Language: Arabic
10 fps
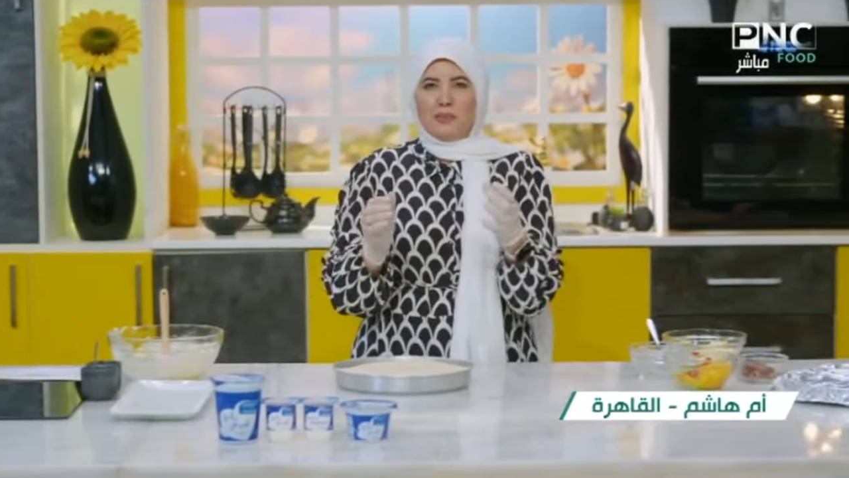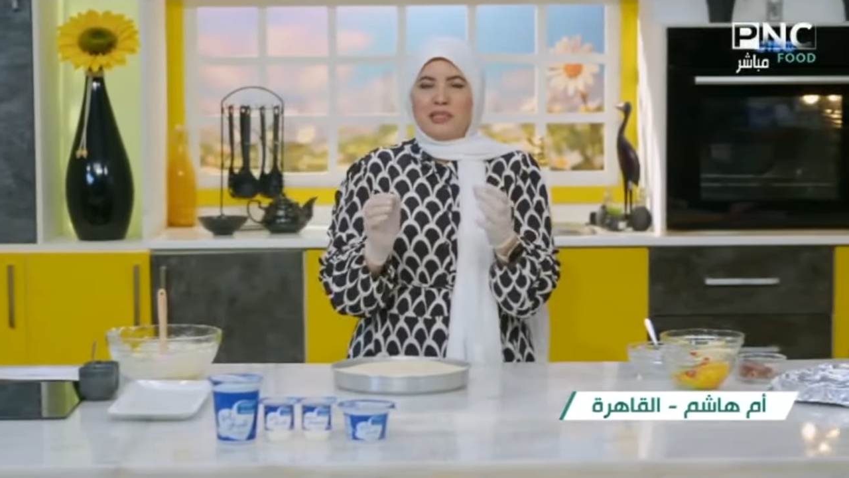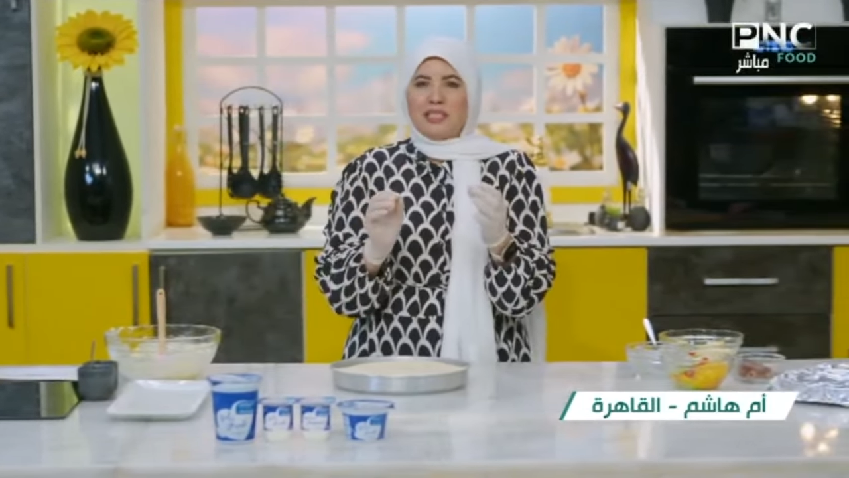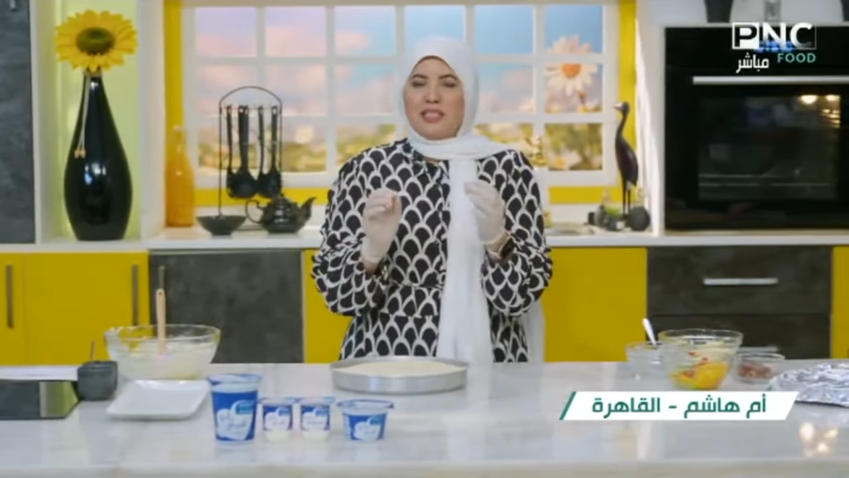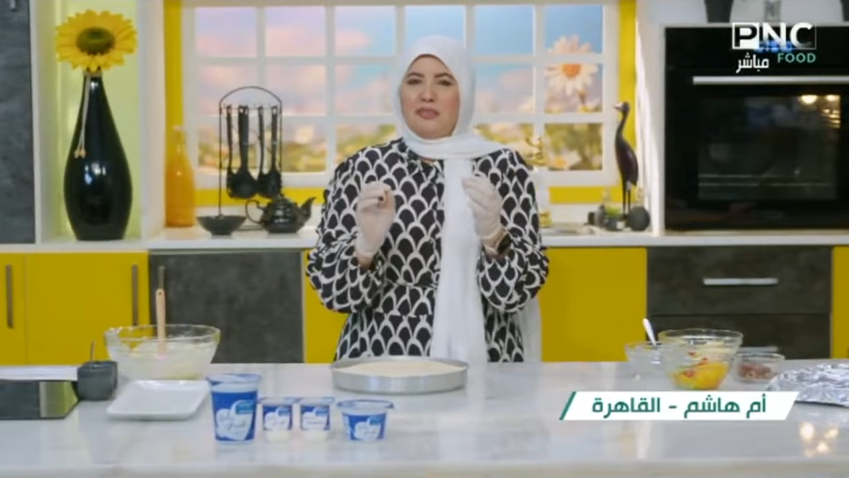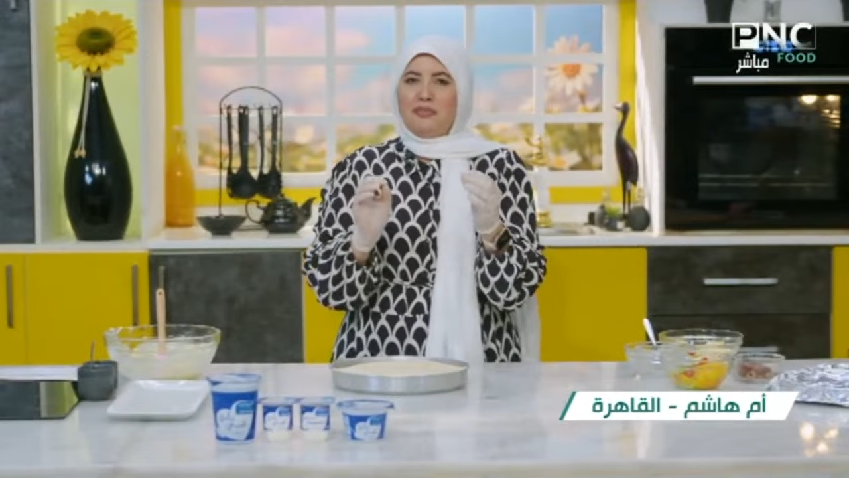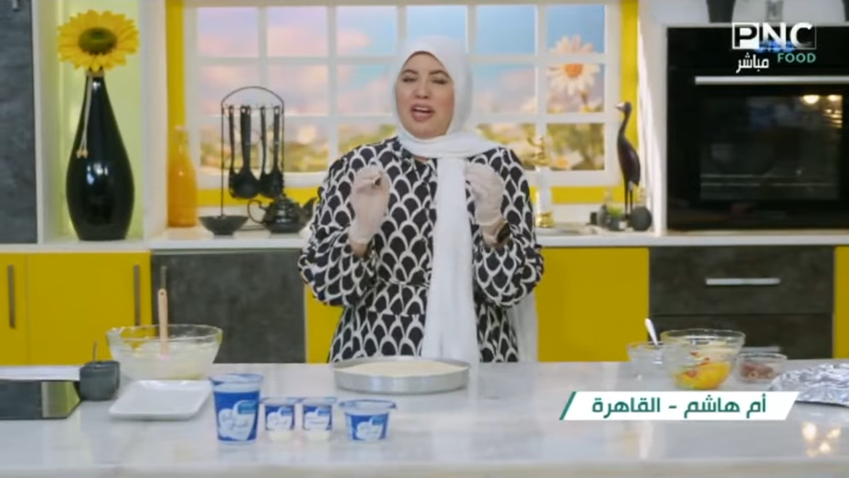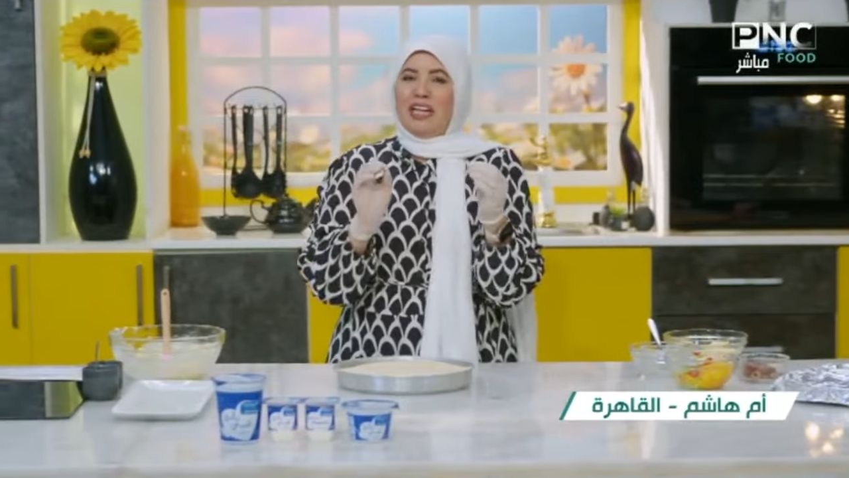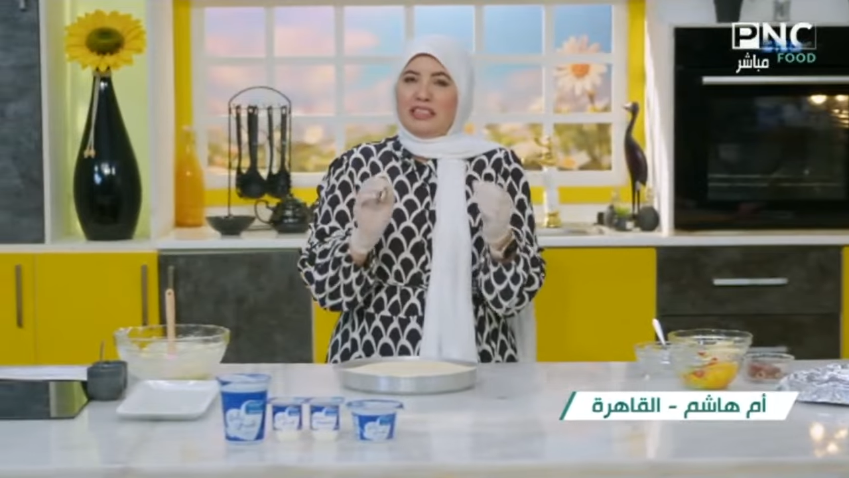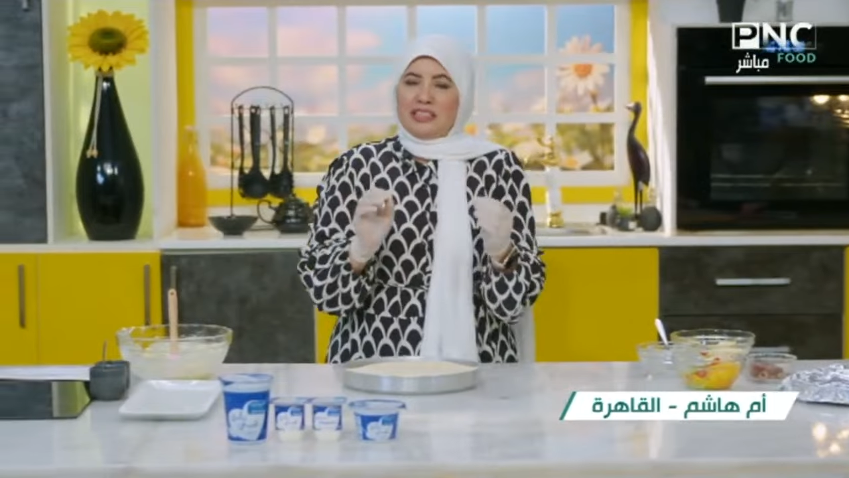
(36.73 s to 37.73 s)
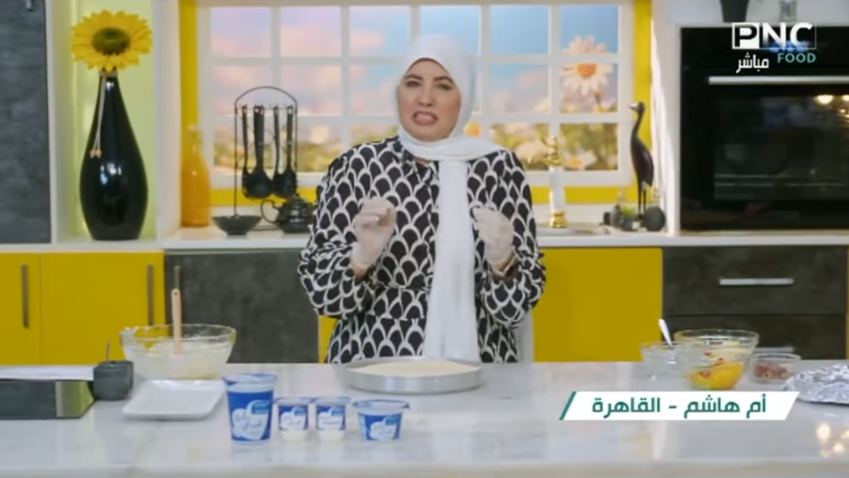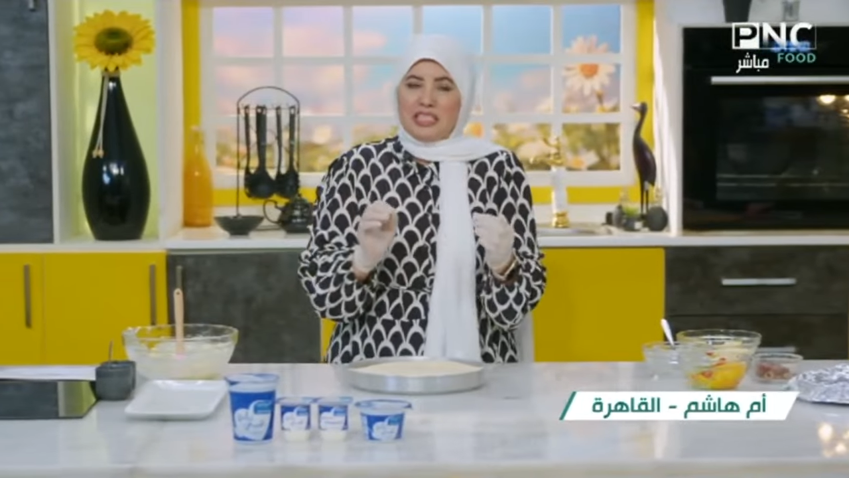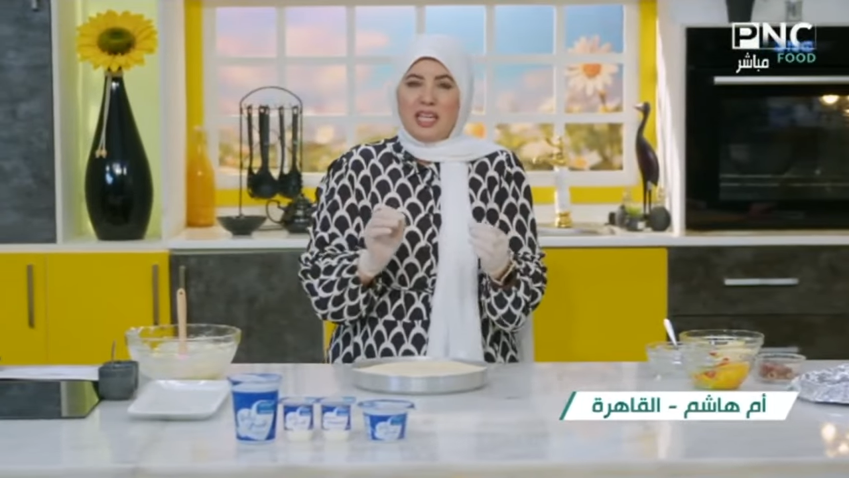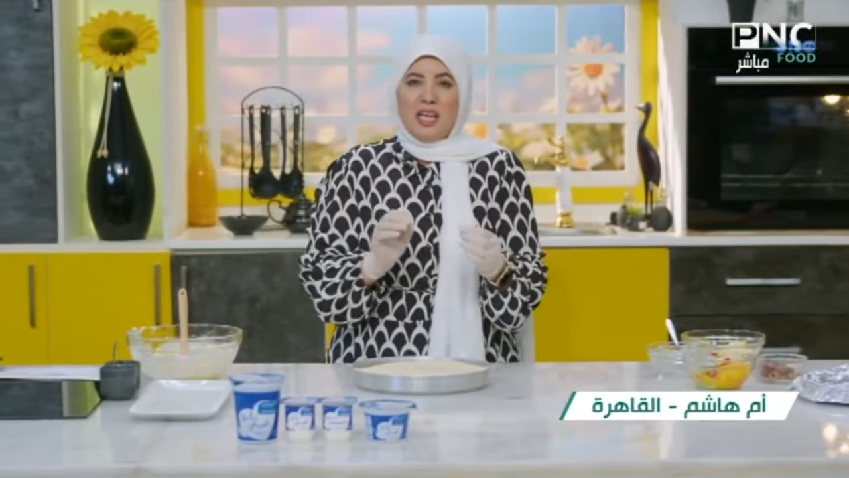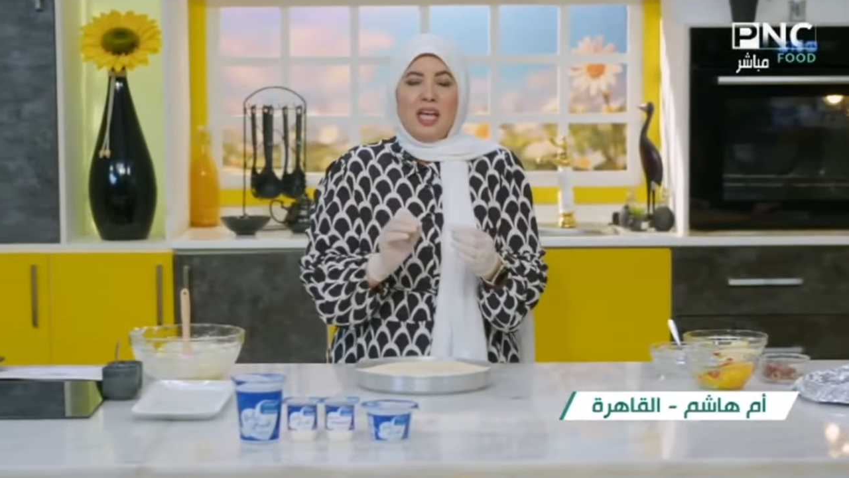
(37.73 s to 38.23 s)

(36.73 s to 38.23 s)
بس في حالتك دي